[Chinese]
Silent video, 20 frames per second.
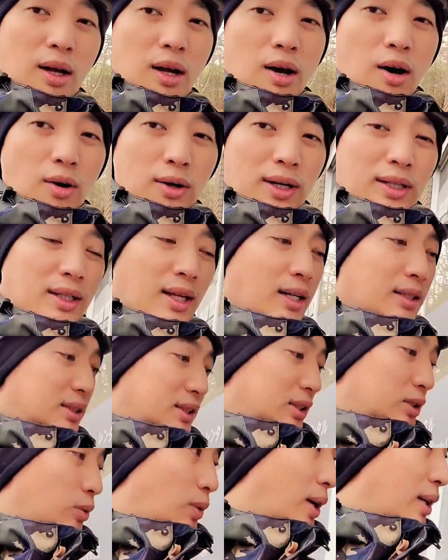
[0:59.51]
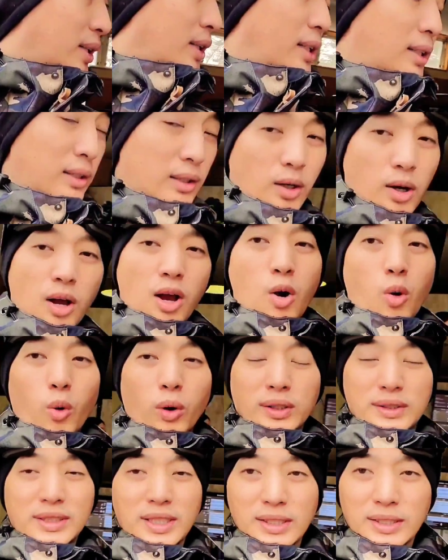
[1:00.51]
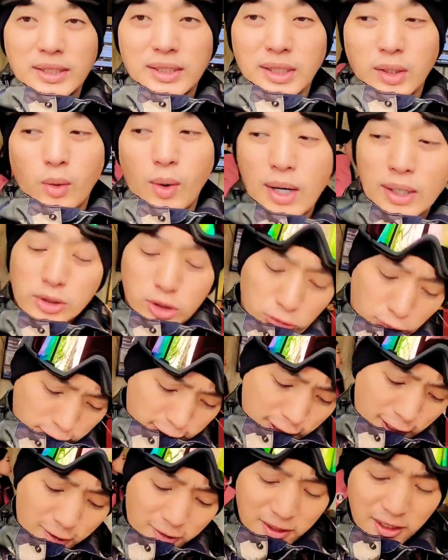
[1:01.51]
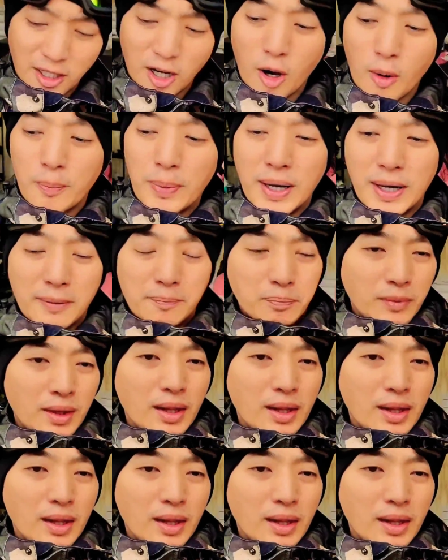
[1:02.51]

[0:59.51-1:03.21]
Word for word: OK，那此外呢，我建议的话，手套也要备。